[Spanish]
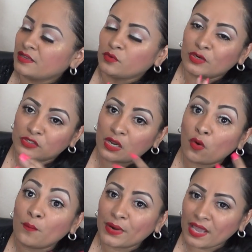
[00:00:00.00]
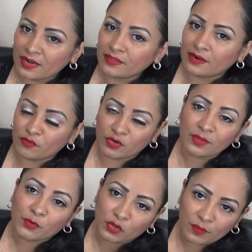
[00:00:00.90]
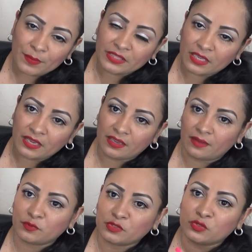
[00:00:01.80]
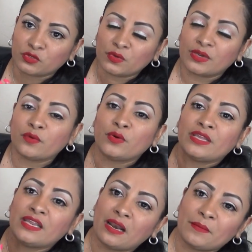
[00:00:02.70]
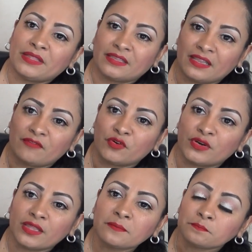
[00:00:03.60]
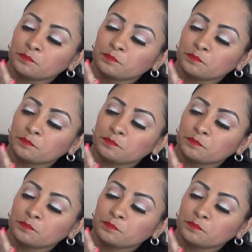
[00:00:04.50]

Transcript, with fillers: bueno, se la compré a alguien de la Florida porque obviamente ella pues no es originalmente de la Florida.